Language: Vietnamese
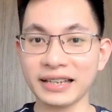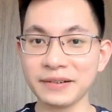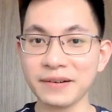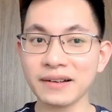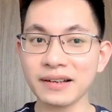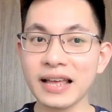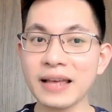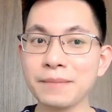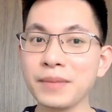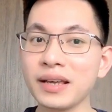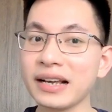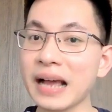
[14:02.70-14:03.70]
trước,
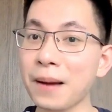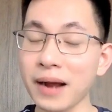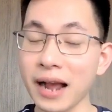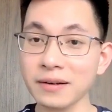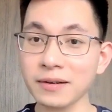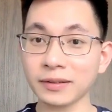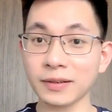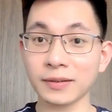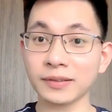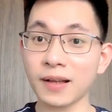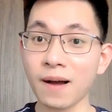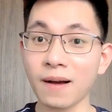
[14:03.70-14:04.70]
Mị khao khát được tự
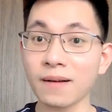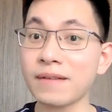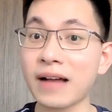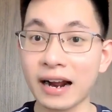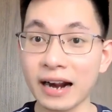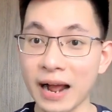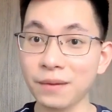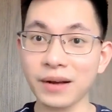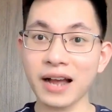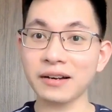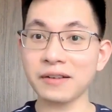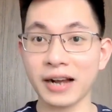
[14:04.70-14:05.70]
do và khao
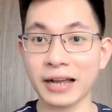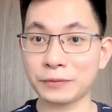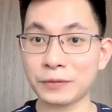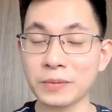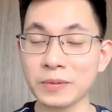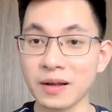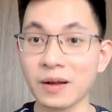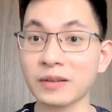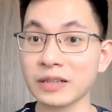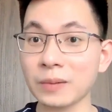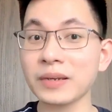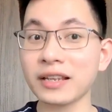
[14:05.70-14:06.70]
khát được hạnh phúc ở
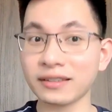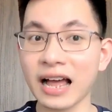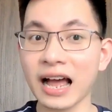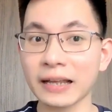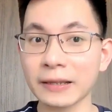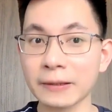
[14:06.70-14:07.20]
trong hiện tại.